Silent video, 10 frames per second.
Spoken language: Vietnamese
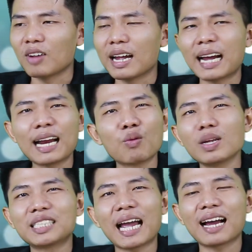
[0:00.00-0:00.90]
Về khả năng
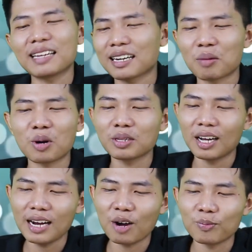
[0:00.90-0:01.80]
quý trà thì Chanh không nói
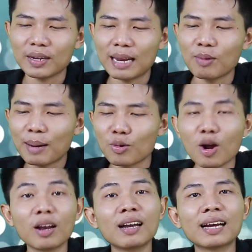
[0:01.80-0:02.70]
tới đâu, mà Chanh cũng đang muốn
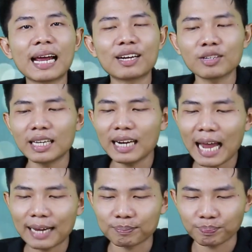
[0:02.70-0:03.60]
nói đến ở đây, đó chính
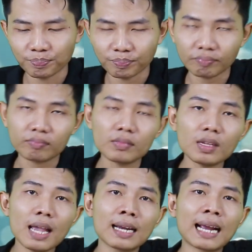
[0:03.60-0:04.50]
là
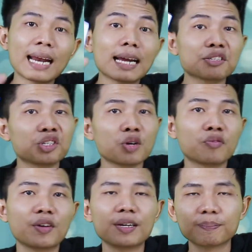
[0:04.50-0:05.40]
khả năng
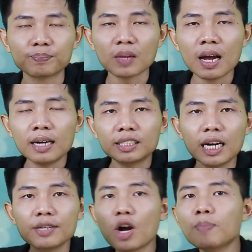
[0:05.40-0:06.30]
selfie.
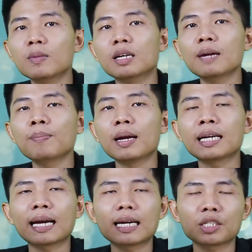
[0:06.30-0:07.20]
Trên Note 10 Plus Mỹ
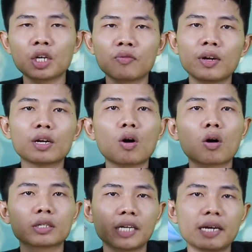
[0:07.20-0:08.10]
khả năng selfie
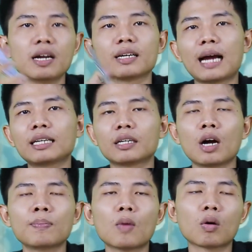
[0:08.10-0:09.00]
còn nhỉnh hơn cả trên
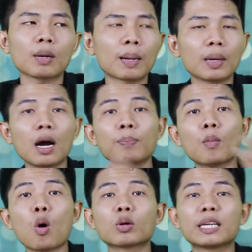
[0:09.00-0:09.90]
Oppo. Các bạn biết
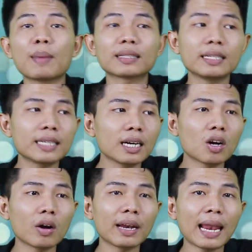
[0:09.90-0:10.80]
Oppo chỉ mang tính chất
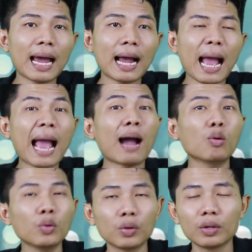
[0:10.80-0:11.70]
gọi là
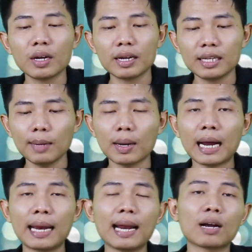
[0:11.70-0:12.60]
ảo thôi, nhưng mà
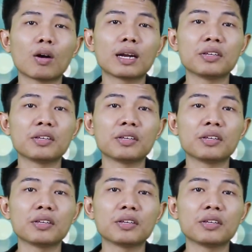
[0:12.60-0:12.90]
khả năng gọi là